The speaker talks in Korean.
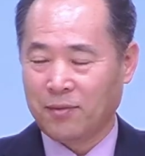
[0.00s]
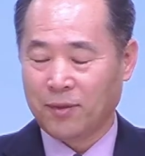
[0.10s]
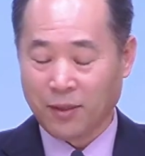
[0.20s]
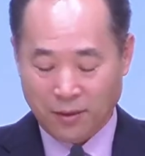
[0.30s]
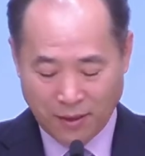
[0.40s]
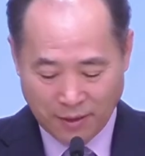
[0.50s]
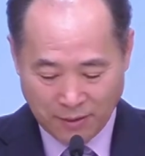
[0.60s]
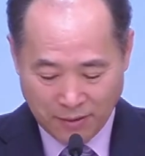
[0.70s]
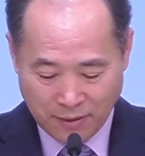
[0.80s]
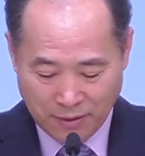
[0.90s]
그런데
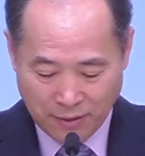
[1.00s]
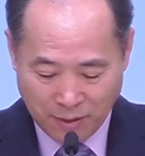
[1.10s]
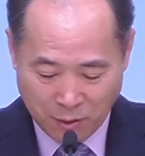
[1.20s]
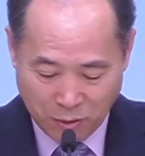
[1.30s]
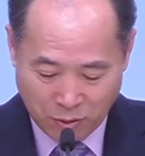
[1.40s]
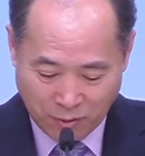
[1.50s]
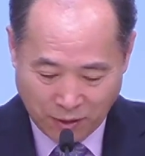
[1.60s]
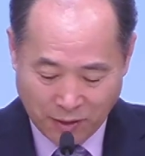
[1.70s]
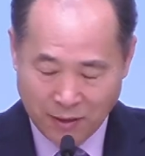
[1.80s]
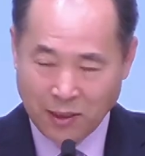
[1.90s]
어떤 순간
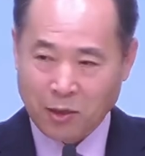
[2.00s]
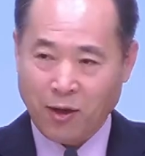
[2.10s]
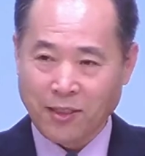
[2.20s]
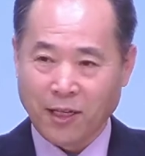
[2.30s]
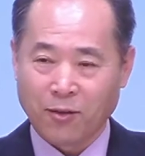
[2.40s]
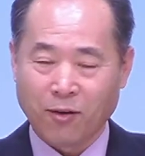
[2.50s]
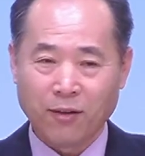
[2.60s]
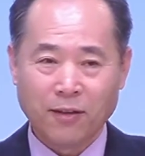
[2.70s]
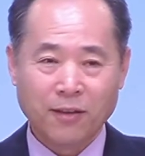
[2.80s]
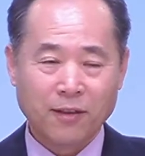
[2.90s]
그런 기도하지 않고
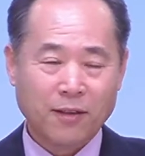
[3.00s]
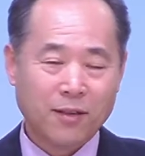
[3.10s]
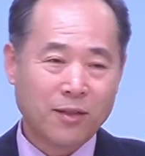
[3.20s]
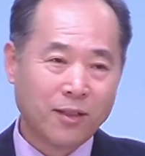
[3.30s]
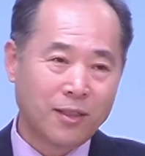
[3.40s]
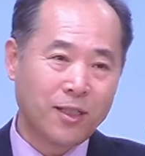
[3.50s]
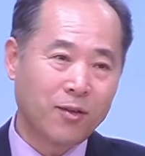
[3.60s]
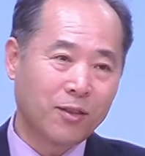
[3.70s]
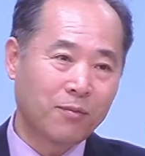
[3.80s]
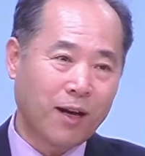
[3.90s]
내 성질대로
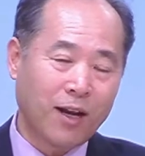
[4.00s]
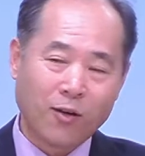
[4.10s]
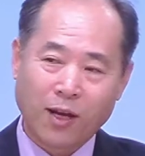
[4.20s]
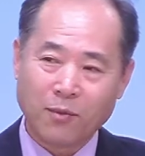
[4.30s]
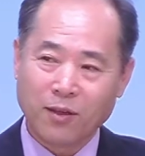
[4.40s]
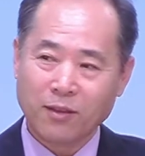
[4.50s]
어떤 말을 하고 나면은